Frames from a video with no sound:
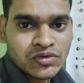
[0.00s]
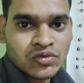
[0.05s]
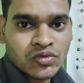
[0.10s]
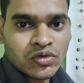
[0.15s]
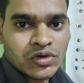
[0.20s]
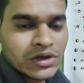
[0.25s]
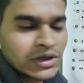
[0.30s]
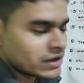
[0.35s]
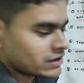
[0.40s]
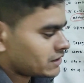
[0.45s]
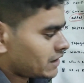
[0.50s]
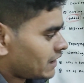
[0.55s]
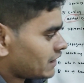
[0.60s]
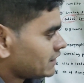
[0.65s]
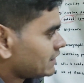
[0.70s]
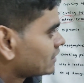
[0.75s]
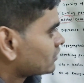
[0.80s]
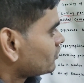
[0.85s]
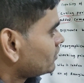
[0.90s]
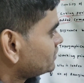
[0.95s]
টু
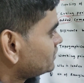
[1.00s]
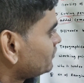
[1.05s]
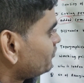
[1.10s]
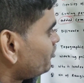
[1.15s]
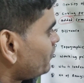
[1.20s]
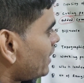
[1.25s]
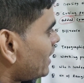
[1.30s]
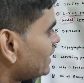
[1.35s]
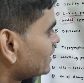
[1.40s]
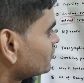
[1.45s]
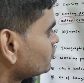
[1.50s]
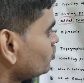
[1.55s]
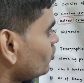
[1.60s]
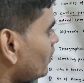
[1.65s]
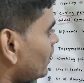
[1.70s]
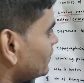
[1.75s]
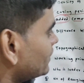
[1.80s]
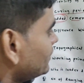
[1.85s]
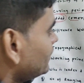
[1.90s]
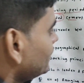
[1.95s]
তাহলে দেখো এই যে পার্ট
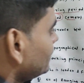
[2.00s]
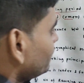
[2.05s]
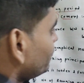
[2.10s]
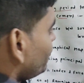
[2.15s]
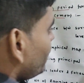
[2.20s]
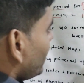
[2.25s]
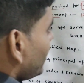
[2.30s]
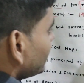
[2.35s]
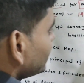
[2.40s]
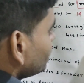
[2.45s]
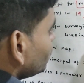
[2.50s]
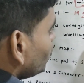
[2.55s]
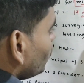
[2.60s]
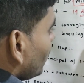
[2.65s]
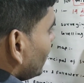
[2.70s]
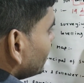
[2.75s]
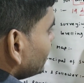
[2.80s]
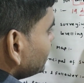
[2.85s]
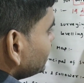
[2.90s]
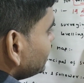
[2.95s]
ওয়ান পার্ট
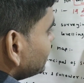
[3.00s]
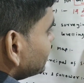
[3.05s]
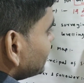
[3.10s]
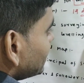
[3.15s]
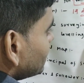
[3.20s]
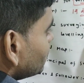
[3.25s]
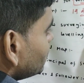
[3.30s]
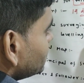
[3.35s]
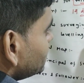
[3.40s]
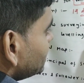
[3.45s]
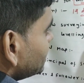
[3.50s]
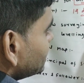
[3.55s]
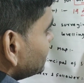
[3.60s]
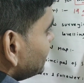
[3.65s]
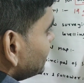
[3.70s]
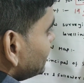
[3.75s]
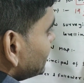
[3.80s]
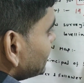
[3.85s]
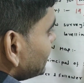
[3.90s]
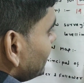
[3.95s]
ওয়ানে যেটা রয়েছে
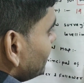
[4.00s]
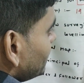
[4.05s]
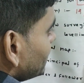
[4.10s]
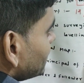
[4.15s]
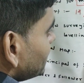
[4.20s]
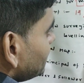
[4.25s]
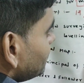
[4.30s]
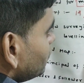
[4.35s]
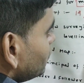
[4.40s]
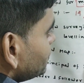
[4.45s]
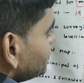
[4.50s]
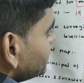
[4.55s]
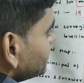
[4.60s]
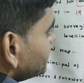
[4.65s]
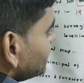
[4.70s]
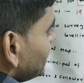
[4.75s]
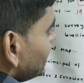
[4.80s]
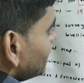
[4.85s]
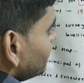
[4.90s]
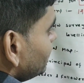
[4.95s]
সেটাকে আমরা কি বলছি
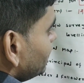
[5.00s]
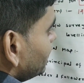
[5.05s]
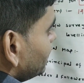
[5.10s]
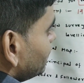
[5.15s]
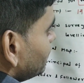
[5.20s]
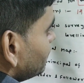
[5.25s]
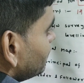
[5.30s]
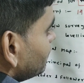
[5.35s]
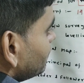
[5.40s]
সার্ভে